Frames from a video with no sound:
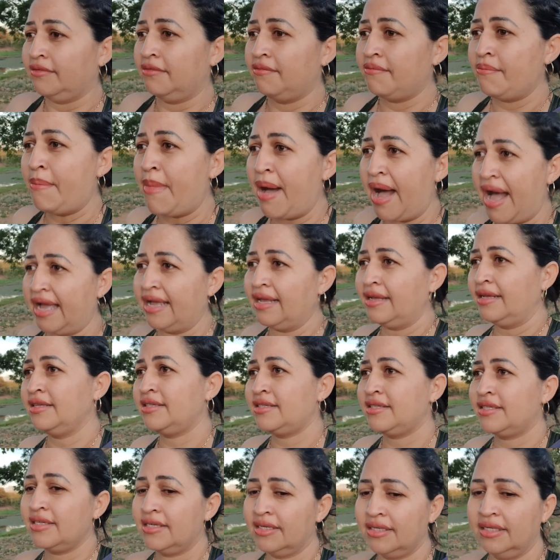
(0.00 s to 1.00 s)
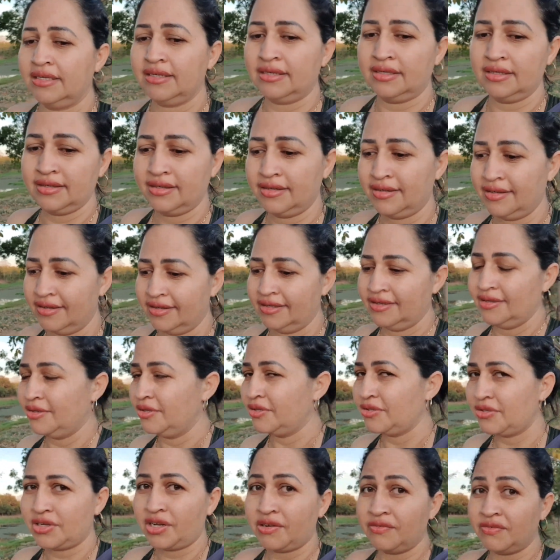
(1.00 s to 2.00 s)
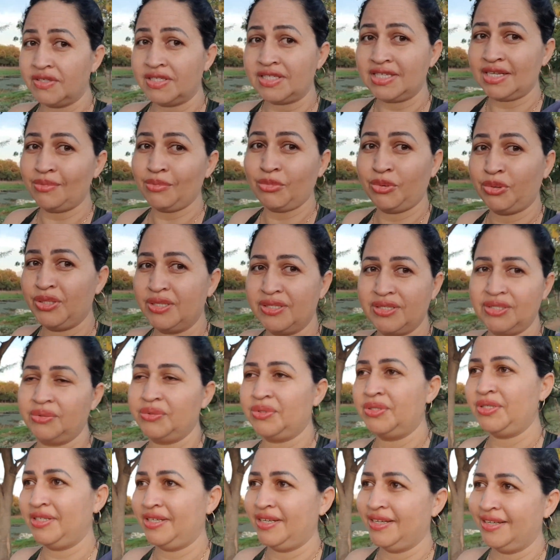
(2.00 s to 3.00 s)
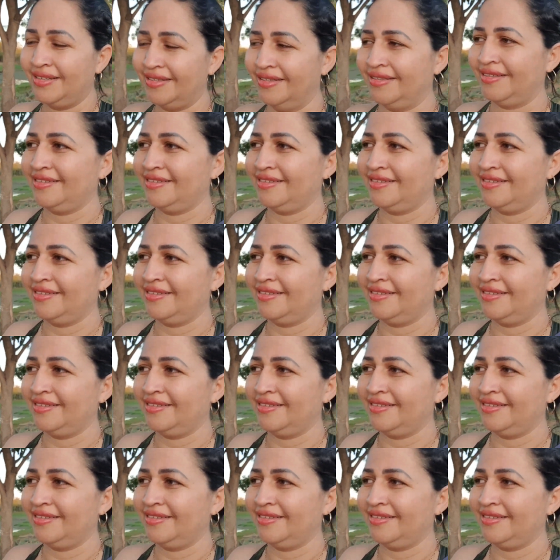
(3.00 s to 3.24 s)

Mas só você muda seu dia.